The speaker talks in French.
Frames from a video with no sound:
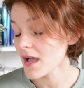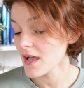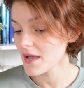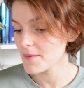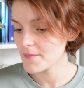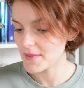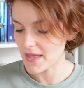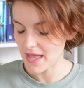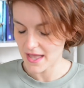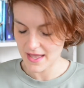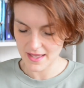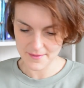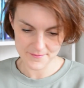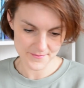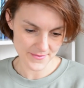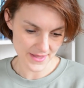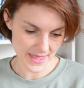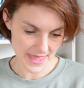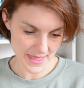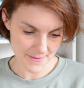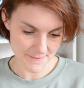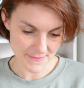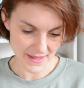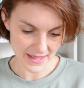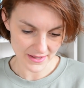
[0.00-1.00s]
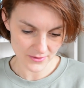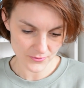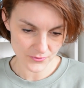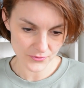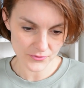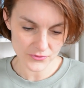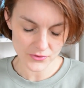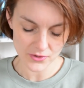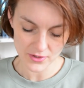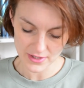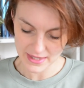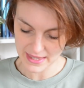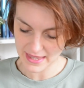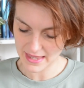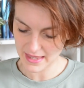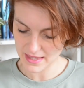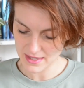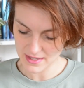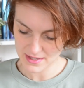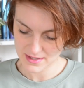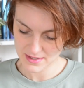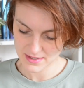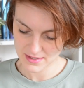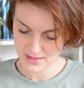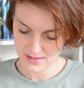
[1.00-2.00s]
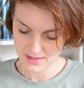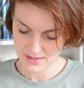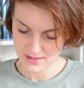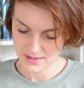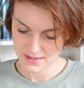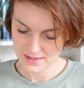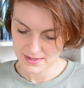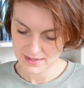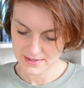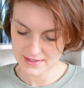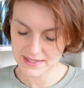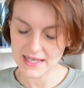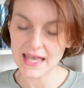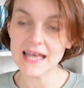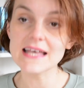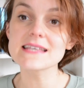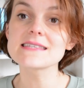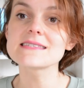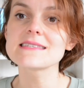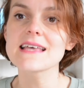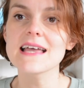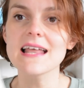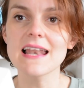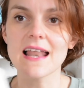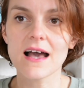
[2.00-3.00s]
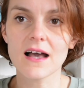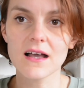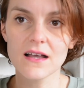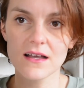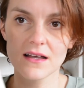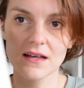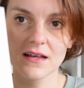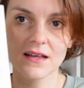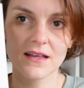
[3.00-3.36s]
Ah, ben, et par contre, et Grasset, là.